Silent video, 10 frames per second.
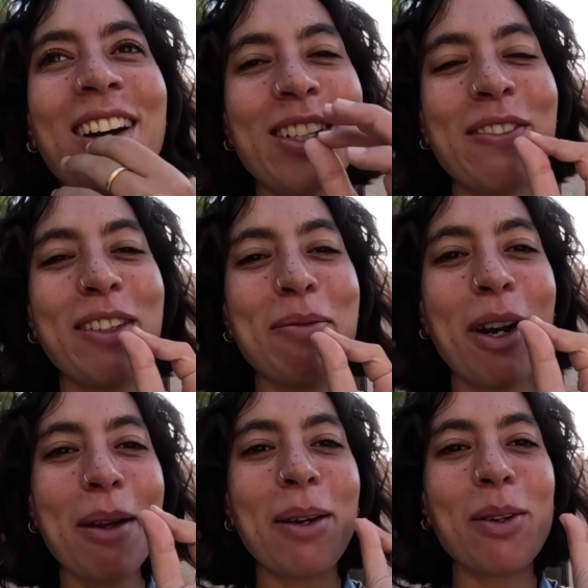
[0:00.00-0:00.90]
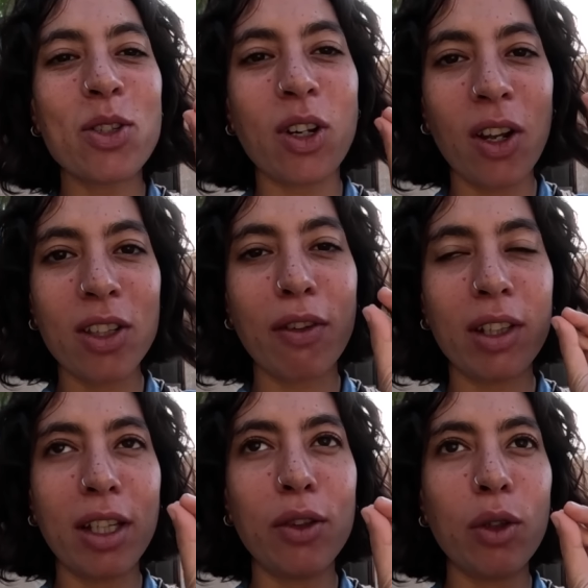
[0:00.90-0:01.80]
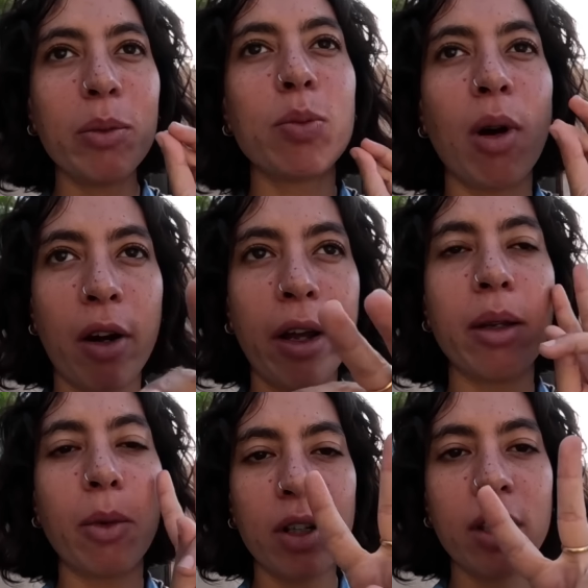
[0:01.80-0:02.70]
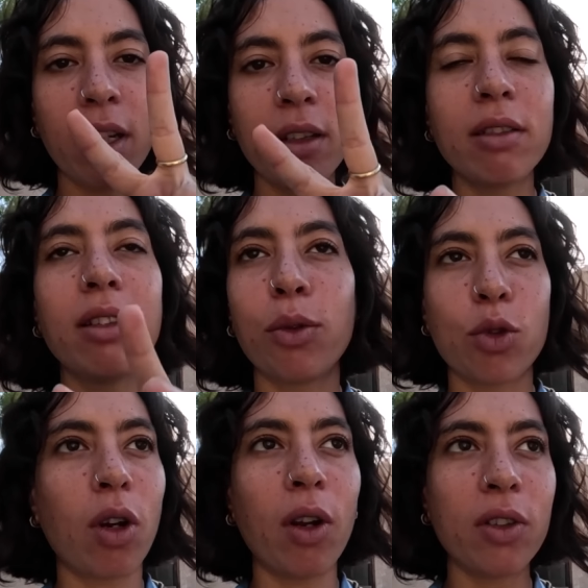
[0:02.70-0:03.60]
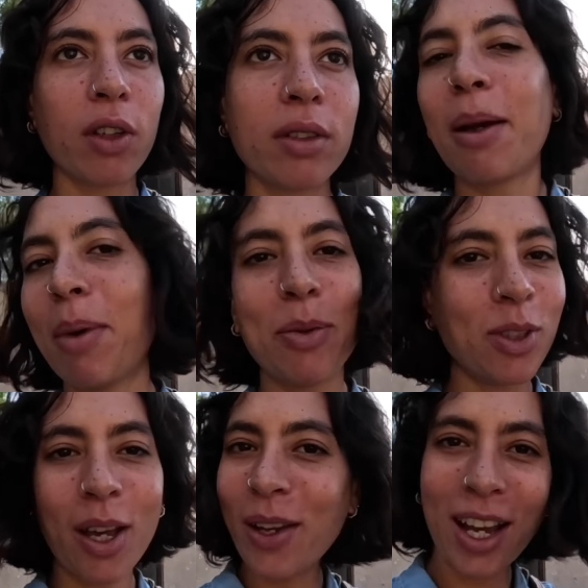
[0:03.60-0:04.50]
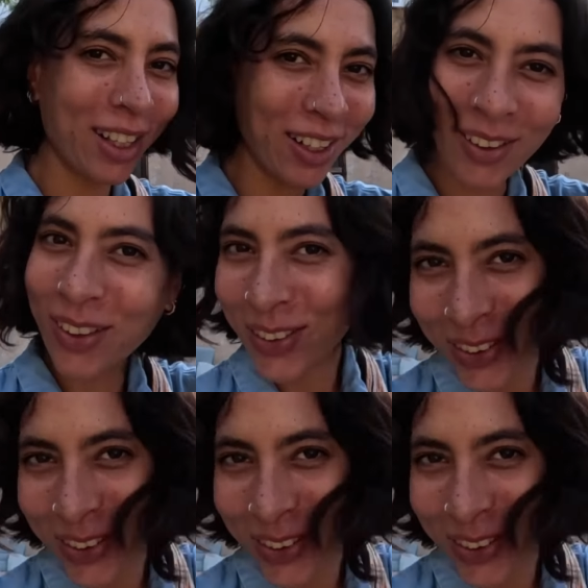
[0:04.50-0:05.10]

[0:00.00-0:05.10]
شافني في مره باكل شوكولاته فديته مش مره يعني مرتين اديته شوكولاته كان مبسوط قوي قاعد اللي هو